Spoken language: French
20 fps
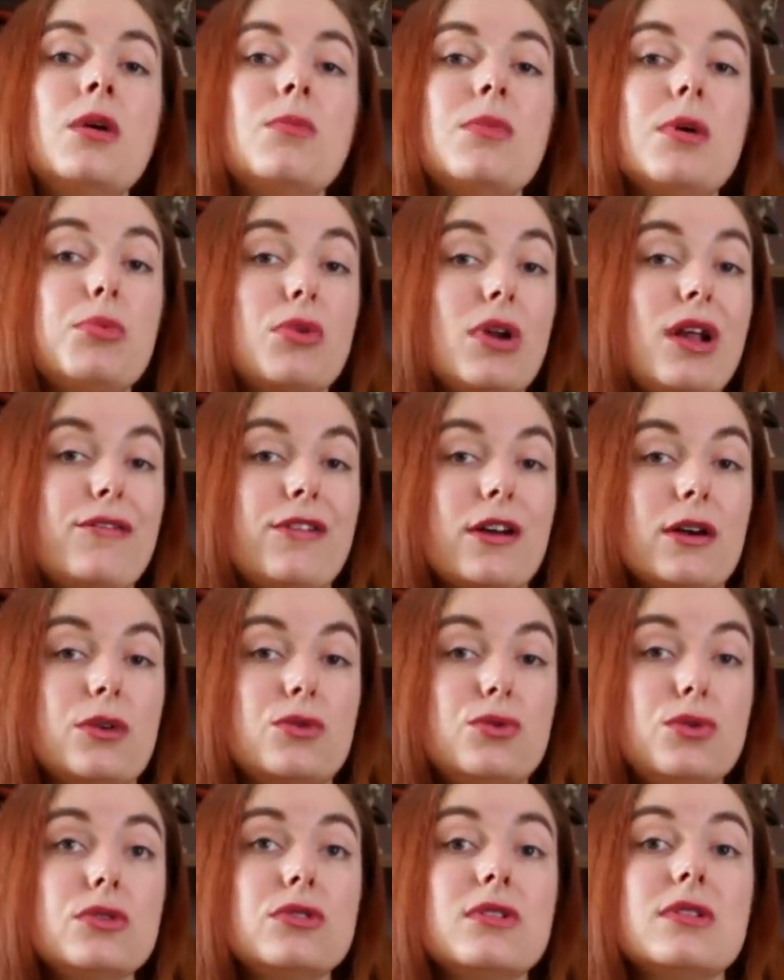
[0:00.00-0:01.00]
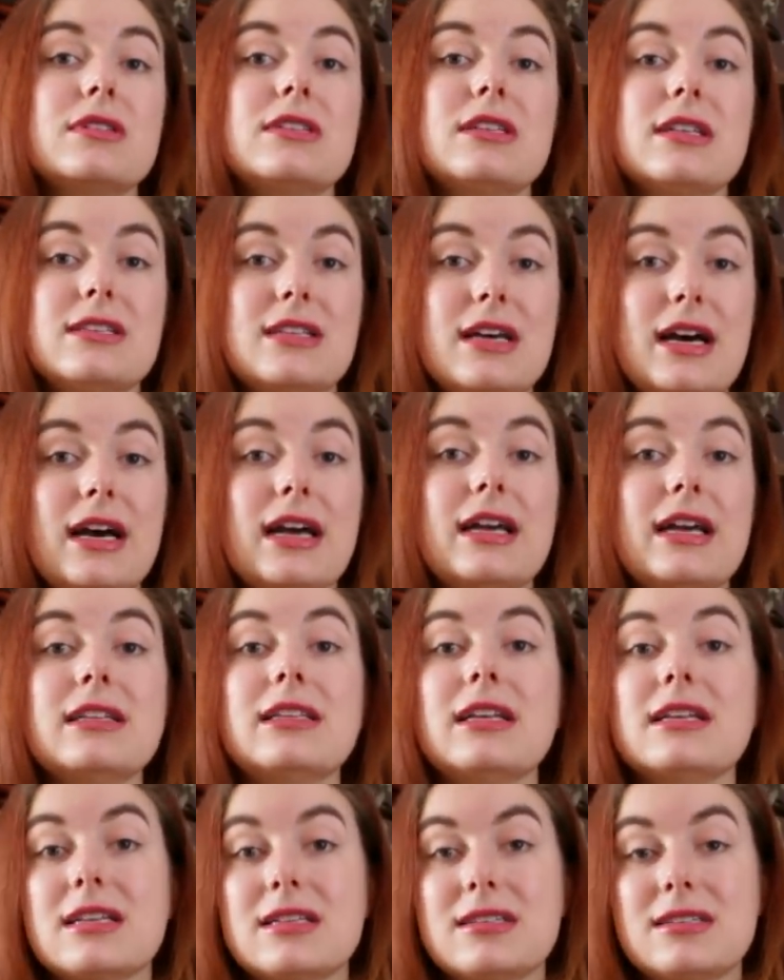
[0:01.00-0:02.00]
mais pour la faire courte, César est
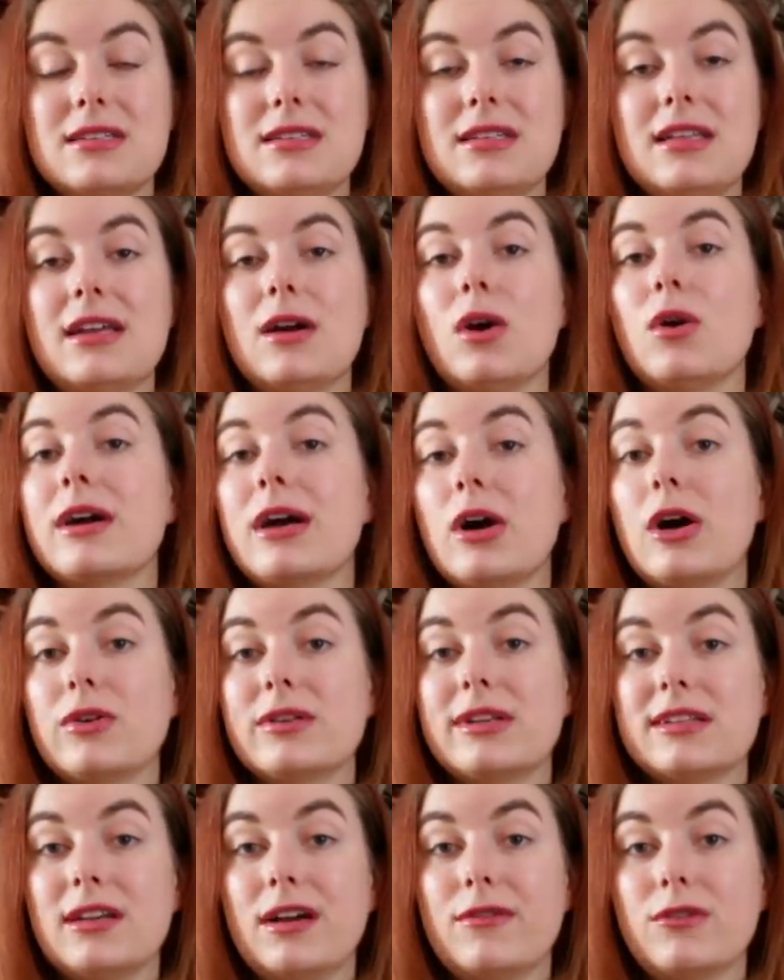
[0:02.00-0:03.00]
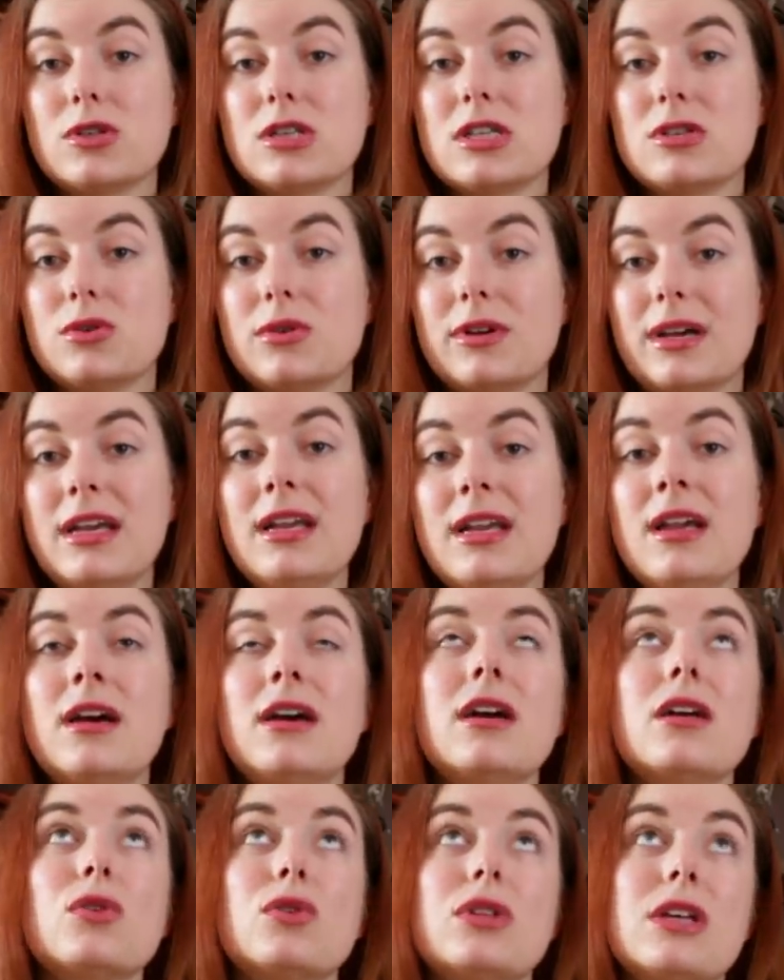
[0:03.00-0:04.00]
assassiné en 44 avant Jésus-Christ,
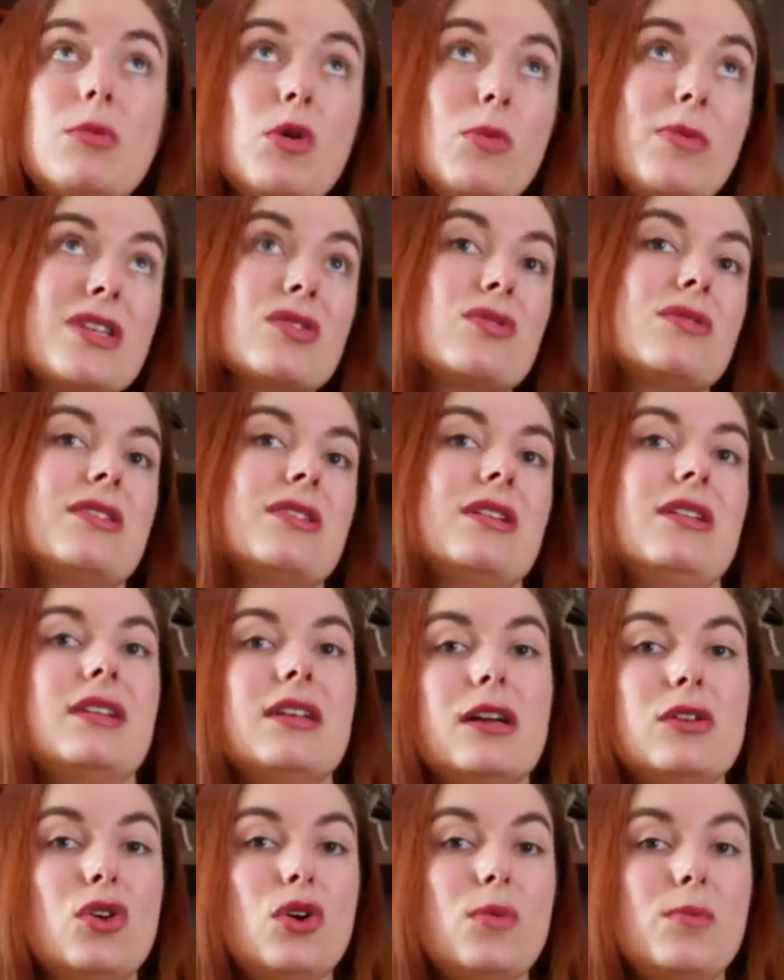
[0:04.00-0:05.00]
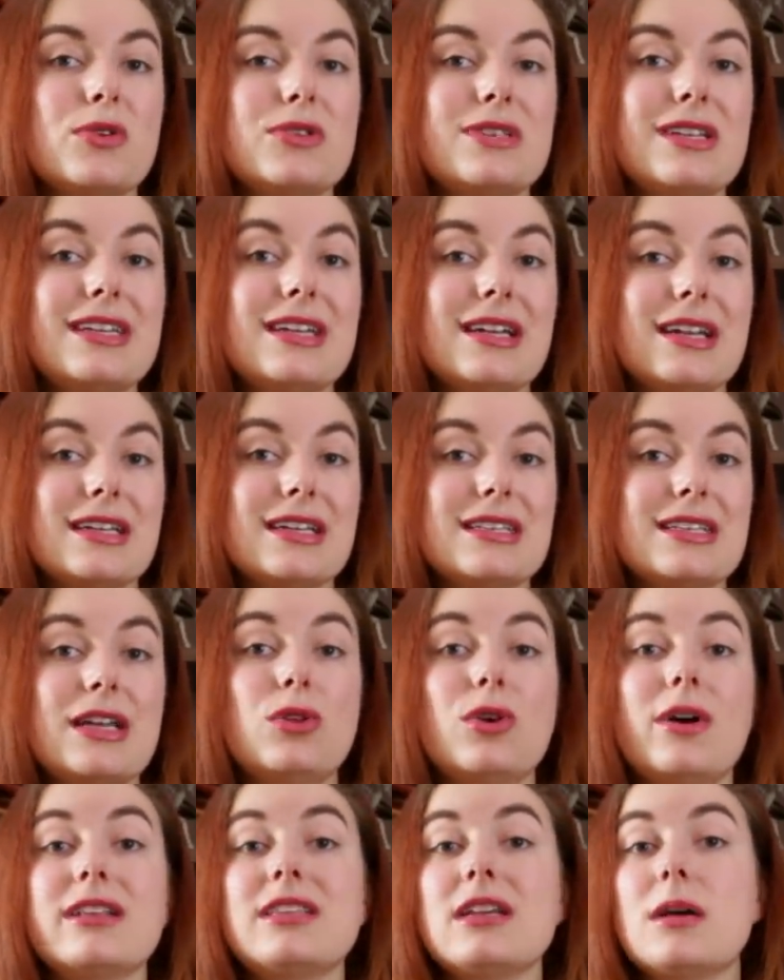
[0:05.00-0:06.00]
notamment parce que ses détracteurs pensaient qu'il risquait
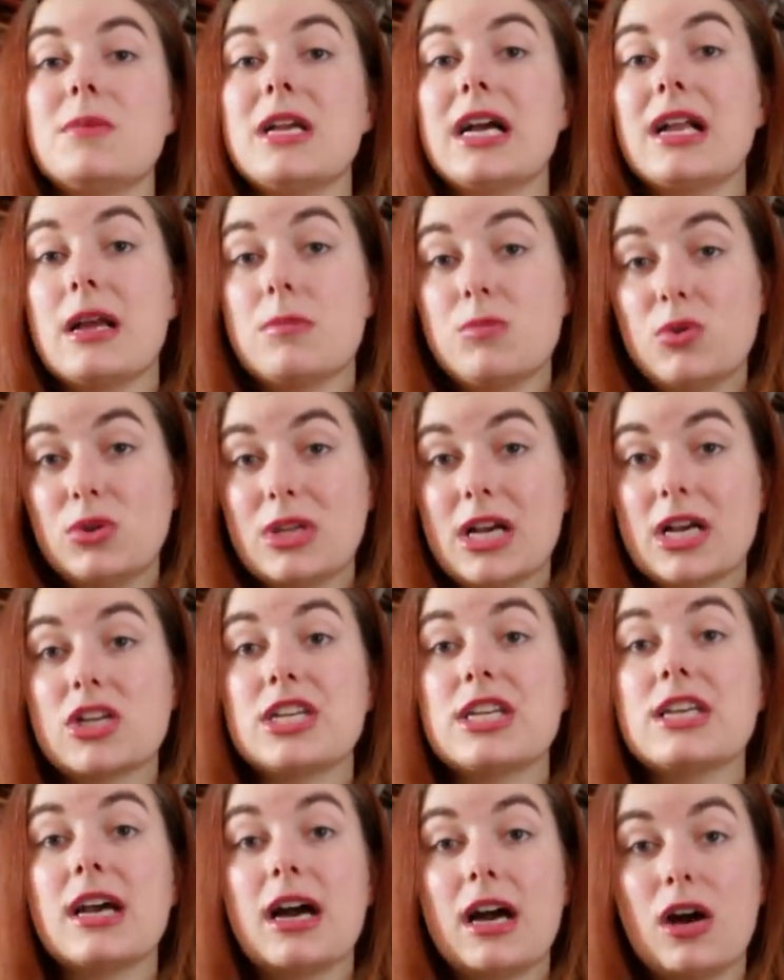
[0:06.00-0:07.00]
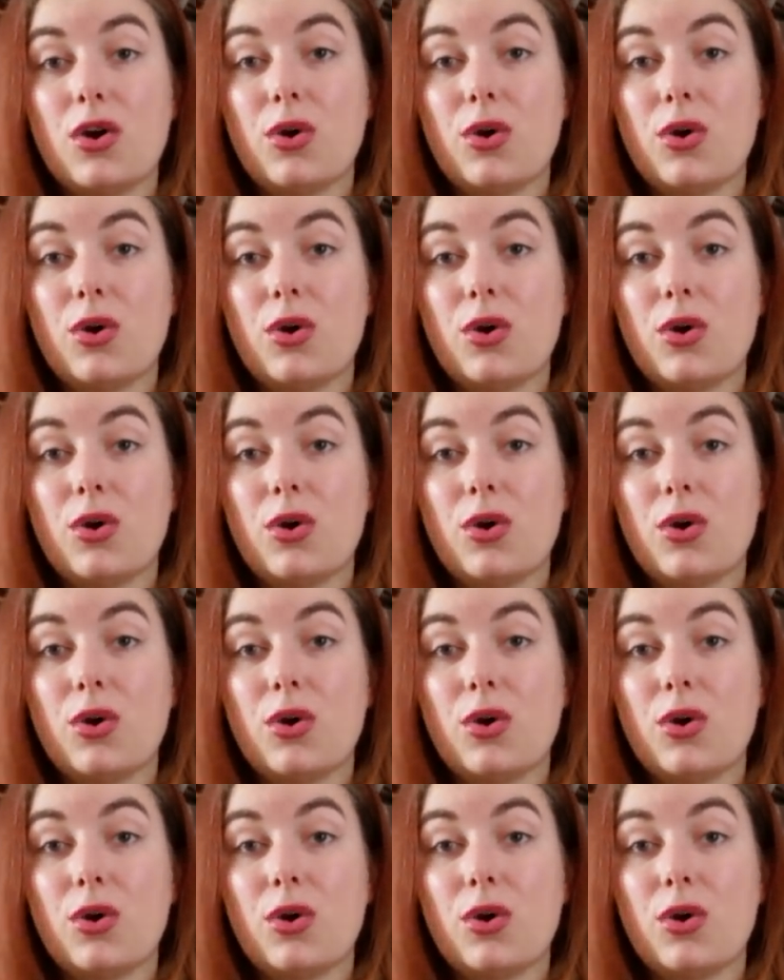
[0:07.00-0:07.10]
de rétablir la monarchie à